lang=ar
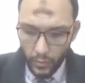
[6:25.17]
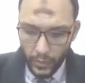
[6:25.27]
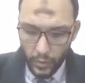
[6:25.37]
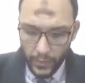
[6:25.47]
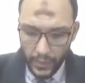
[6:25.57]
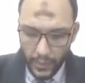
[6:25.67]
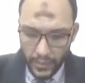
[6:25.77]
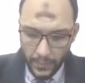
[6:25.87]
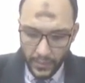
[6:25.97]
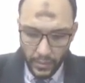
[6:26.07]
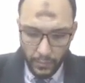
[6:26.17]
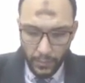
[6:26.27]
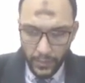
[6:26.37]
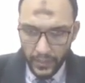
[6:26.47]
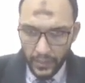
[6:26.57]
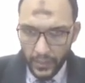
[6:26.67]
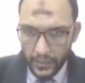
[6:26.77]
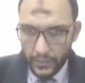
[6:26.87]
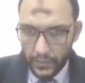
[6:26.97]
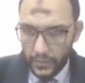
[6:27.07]
خدوا بالكم انا عايز ابقى اشيل بابليك
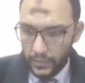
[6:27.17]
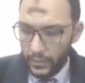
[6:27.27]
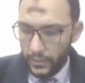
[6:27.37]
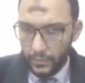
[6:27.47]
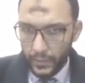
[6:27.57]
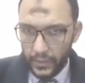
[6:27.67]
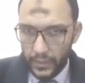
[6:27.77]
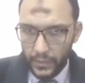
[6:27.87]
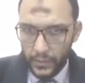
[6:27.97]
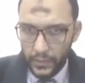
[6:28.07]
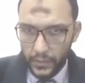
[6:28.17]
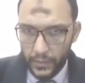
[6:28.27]
ديت بعدين